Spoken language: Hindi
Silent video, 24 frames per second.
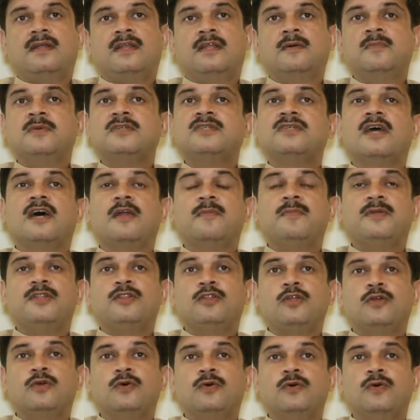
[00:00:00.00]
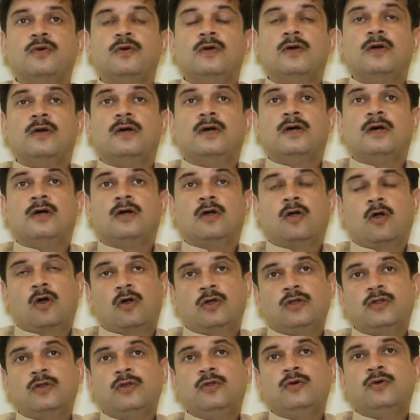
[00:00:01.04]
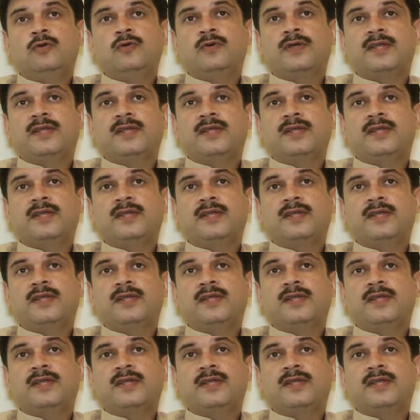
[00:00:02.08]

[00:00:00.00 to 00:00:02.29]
नमस्कार मित्रों कॉटन गुरु